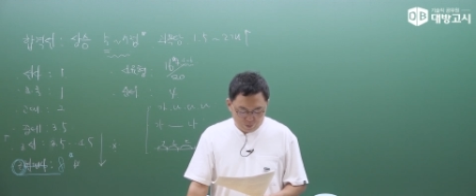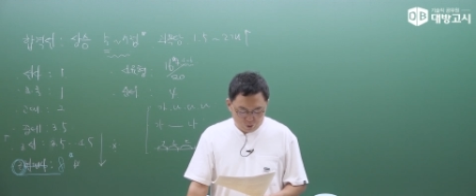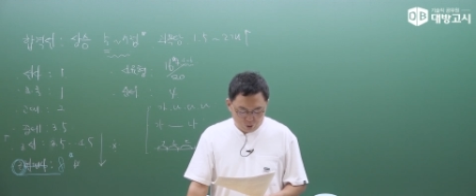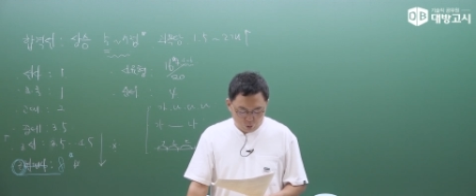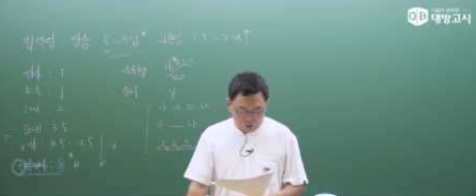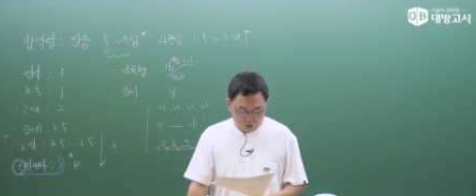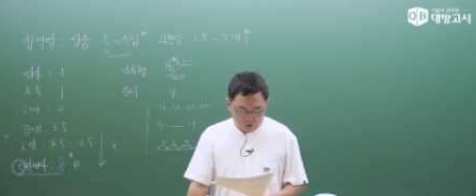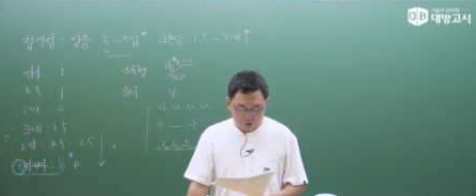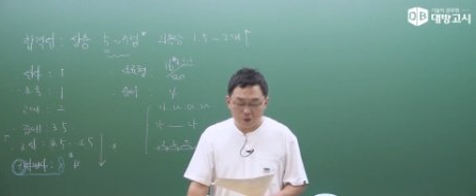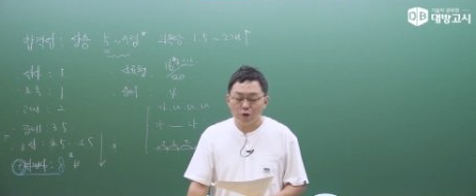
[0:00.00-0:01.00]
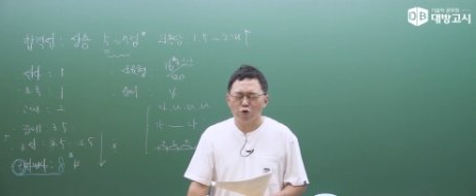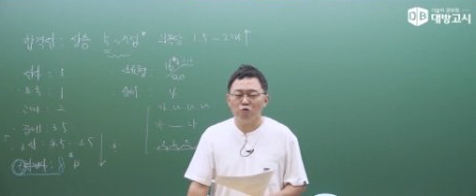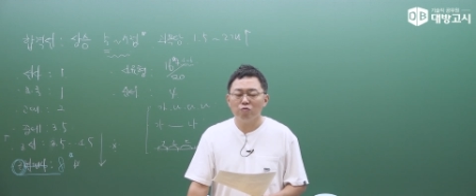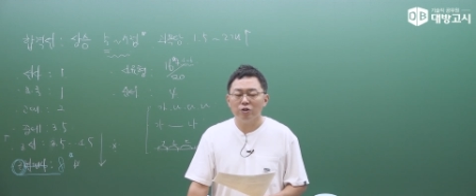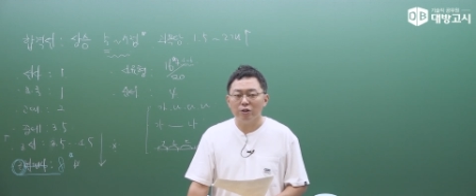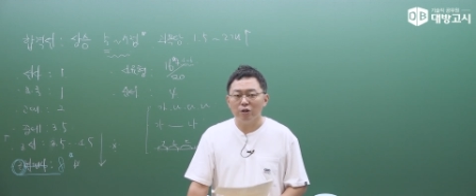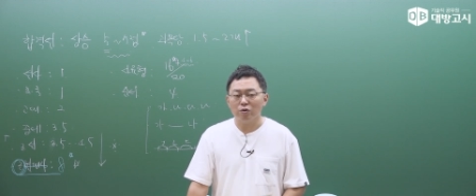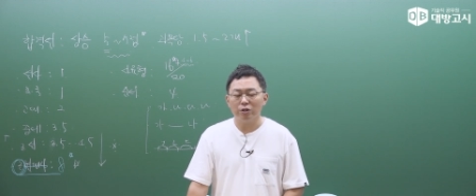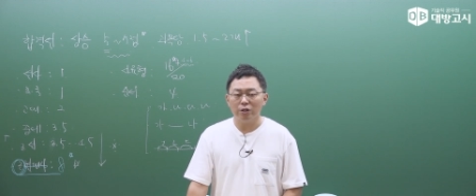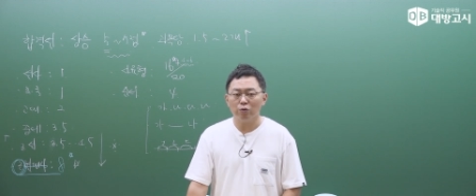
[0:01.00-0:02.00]
인물로 오른 것은 적중 문제인데
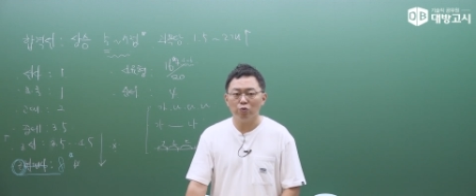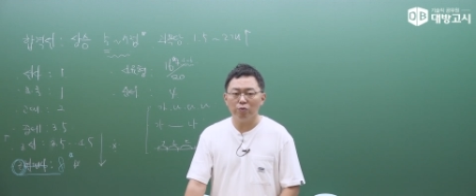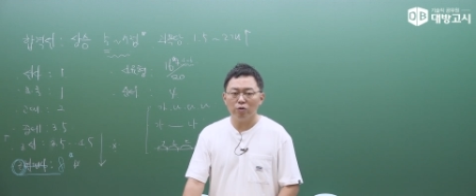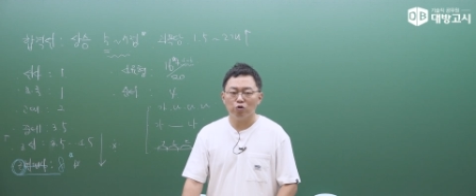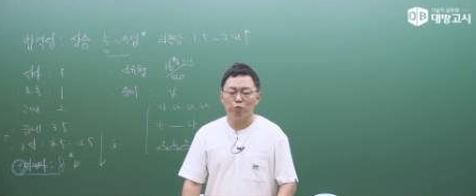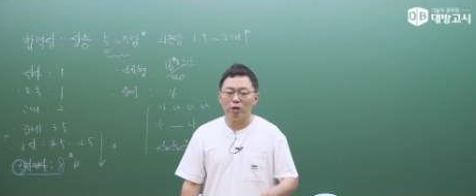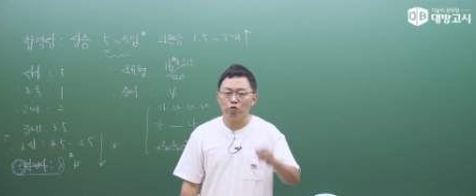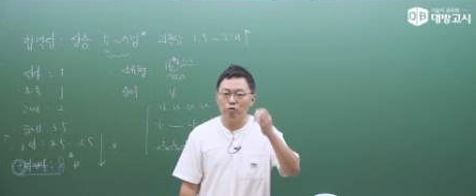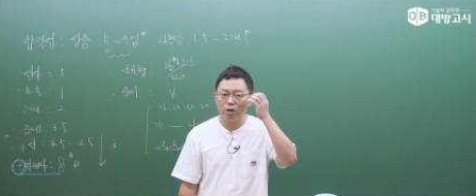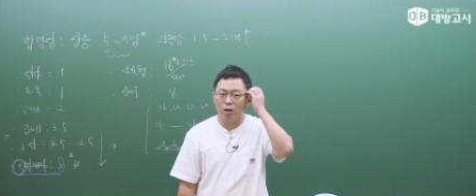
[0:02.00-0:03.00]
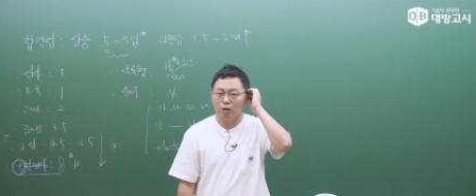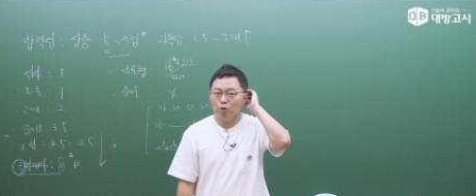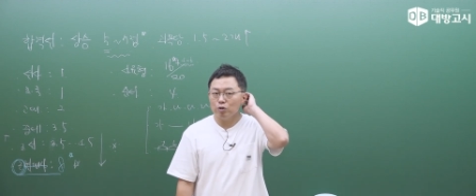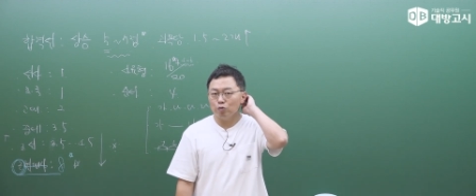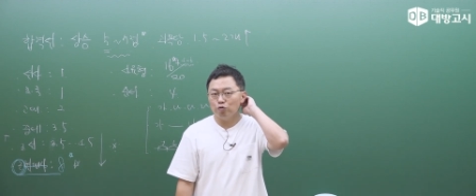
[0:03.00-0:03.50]
역시 이것도 뭐 쉽게 출제가 됐죠.